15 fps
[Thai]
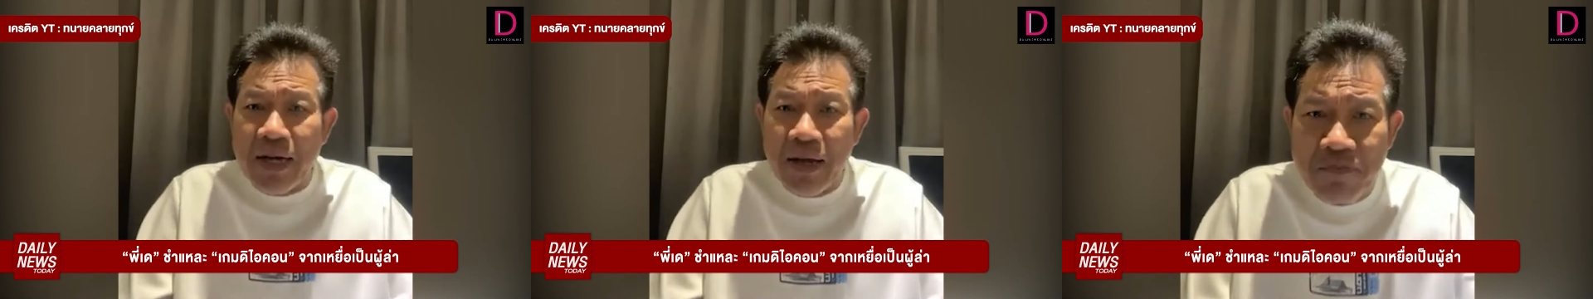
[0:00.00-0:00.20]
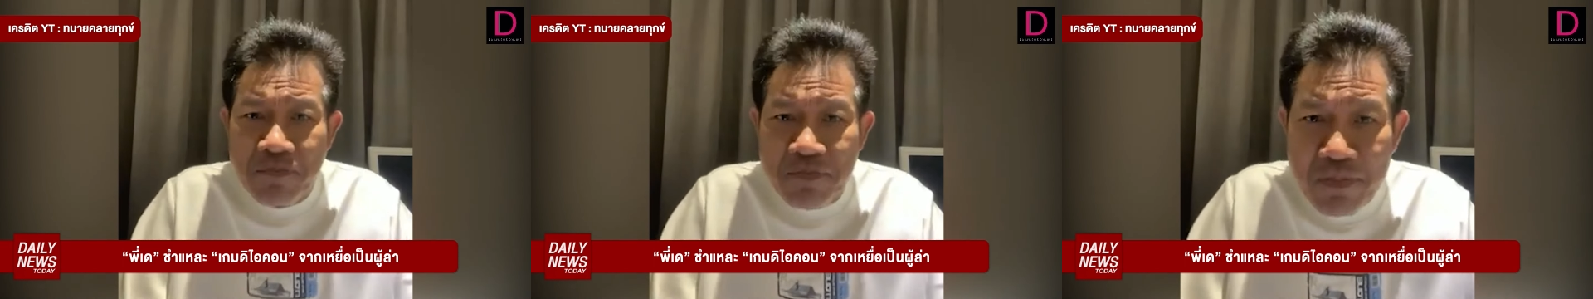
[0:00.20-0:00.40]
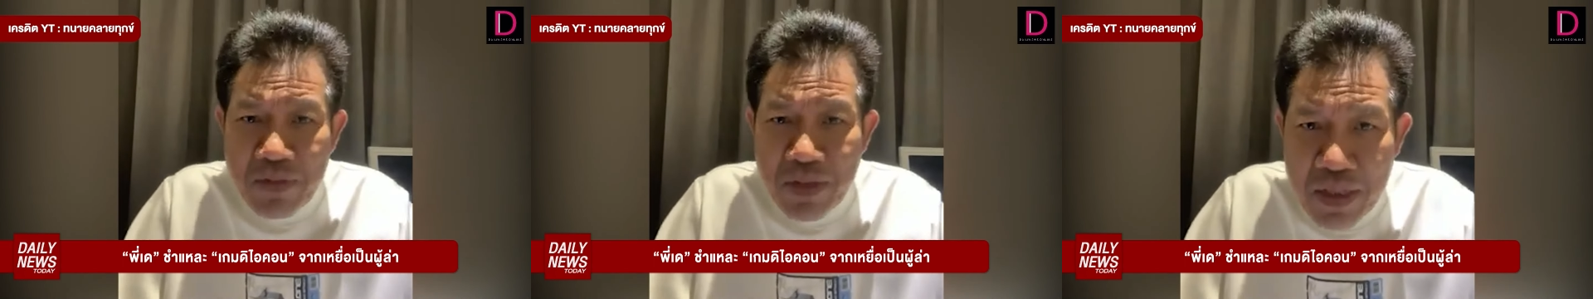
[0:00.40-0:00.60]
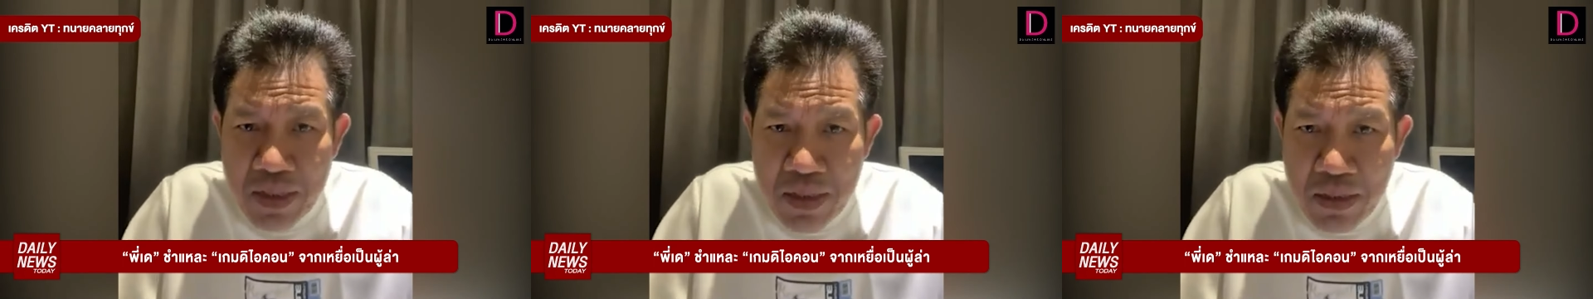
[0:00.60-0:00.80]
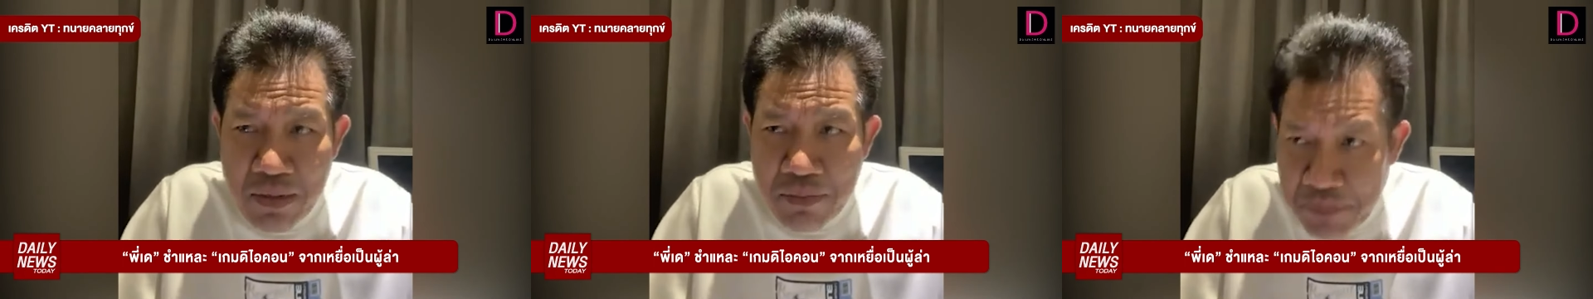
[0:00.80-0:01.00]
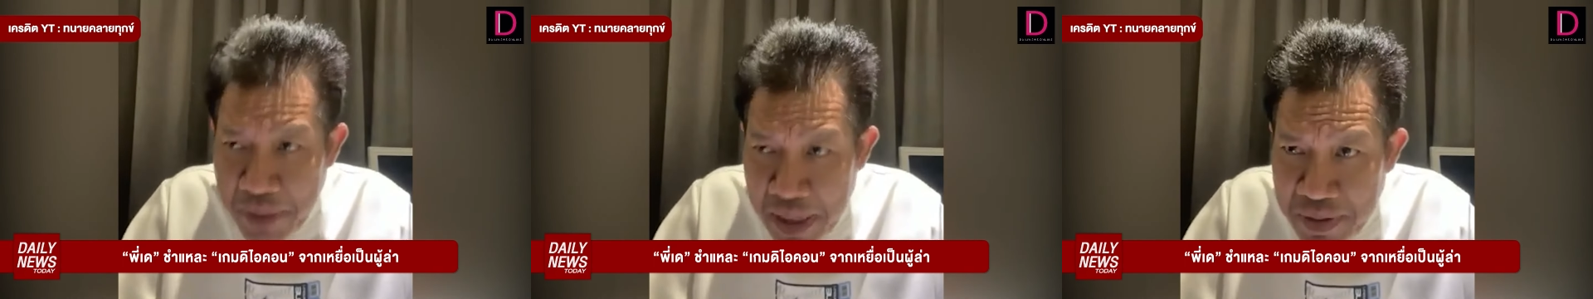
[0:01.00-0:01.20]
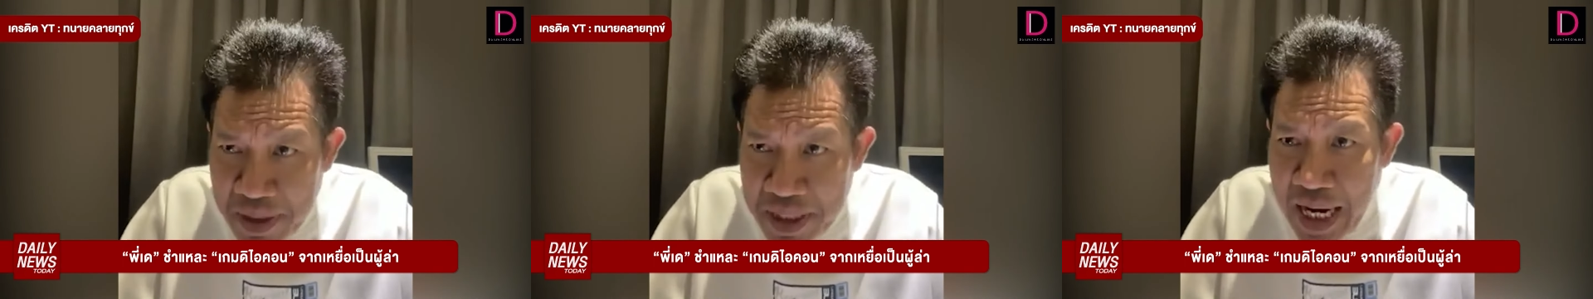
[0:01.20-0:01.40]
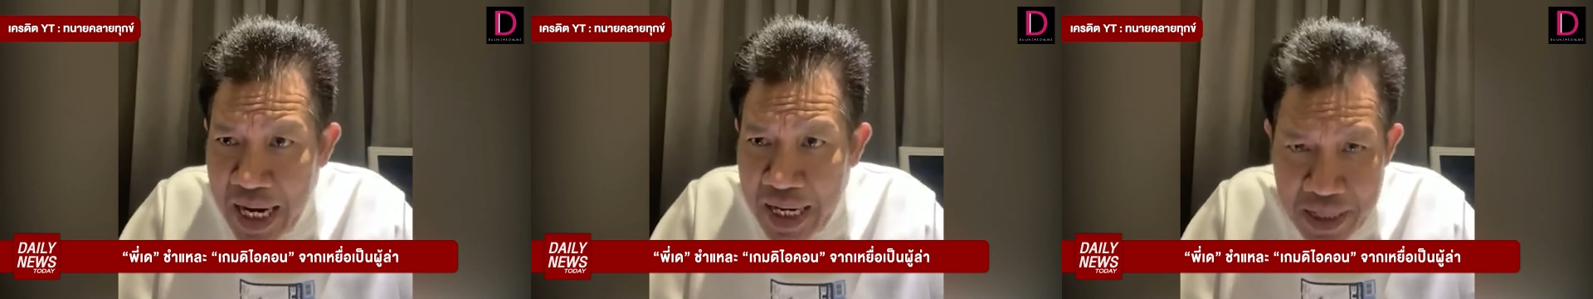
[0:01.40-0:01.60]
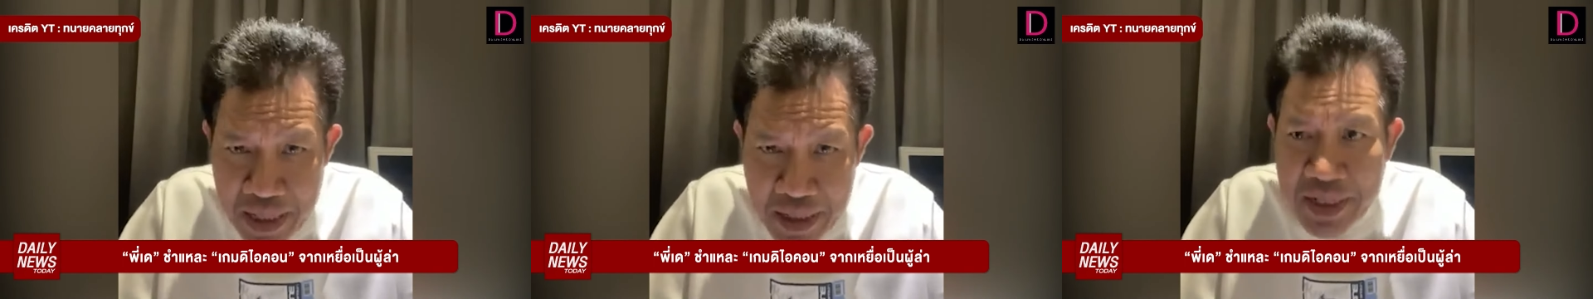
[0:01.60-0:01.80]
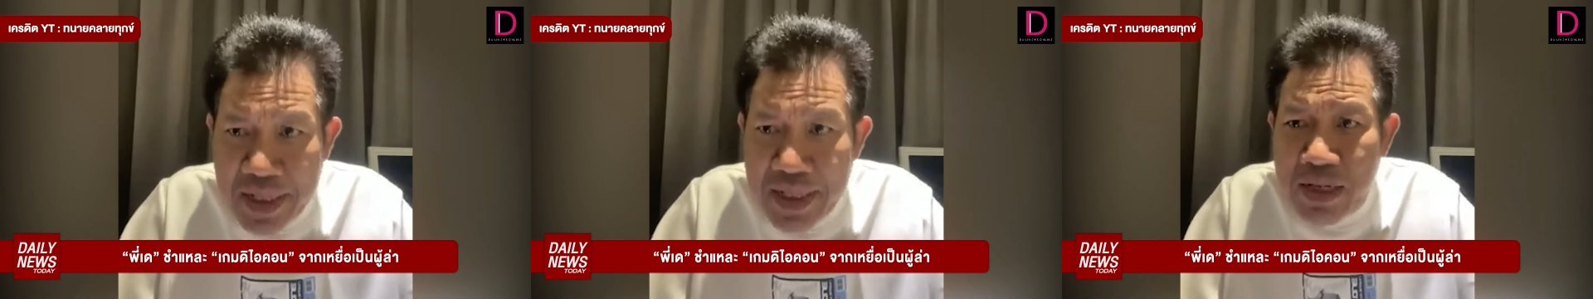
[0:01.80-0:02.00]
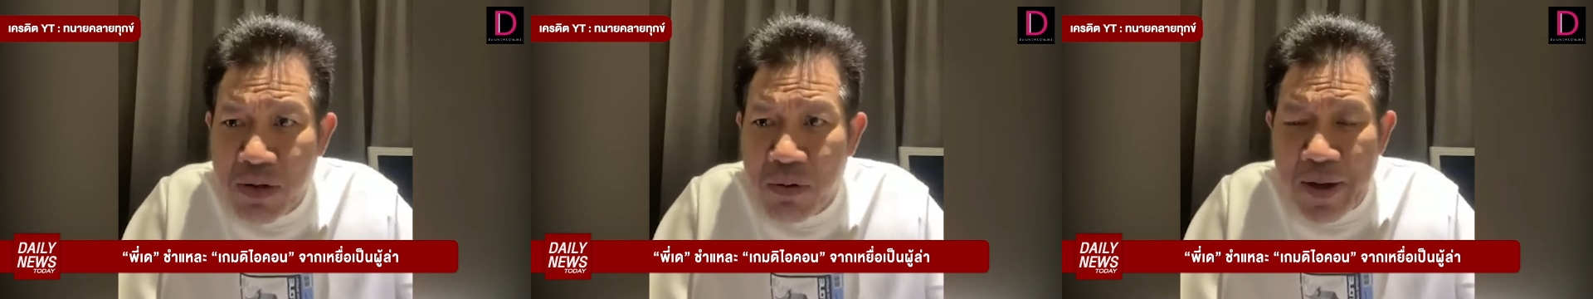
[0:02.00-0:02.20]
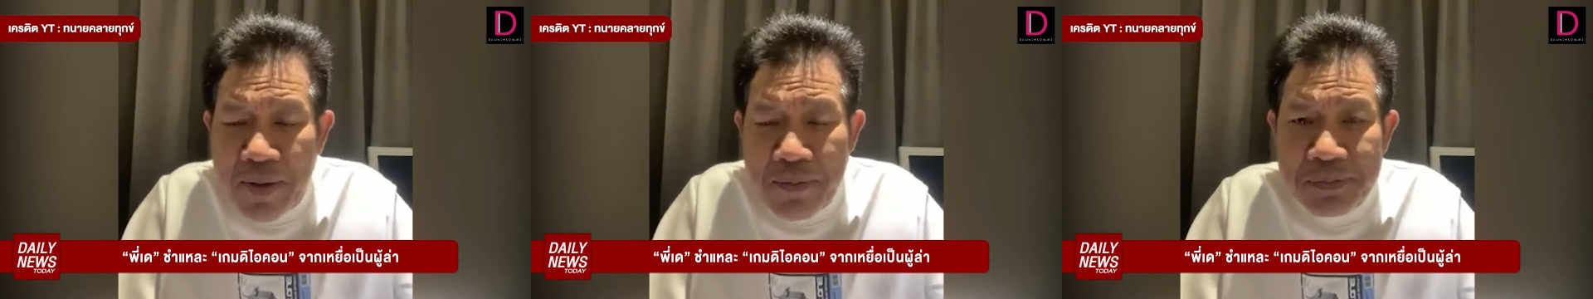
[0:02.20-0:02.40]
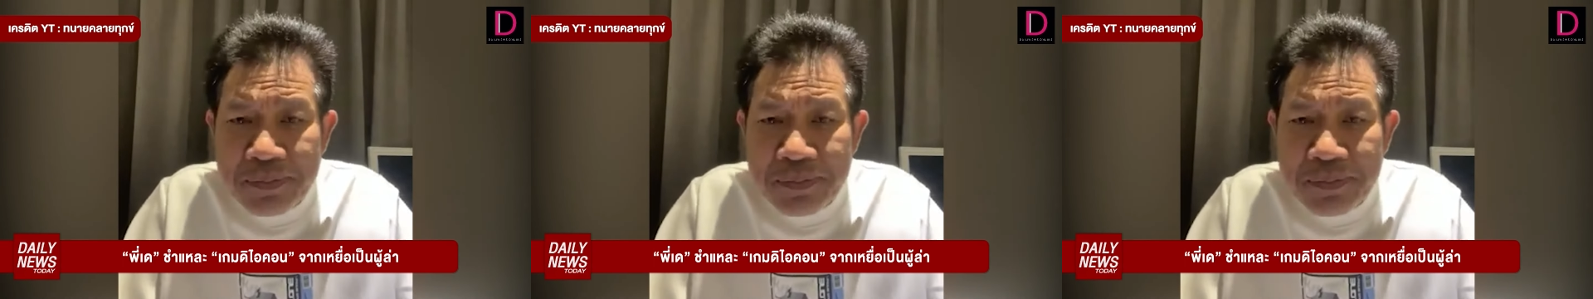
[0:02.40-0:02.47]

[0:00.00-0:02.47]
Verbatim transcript: นะเป็นพยานในคดีนี้ด้วย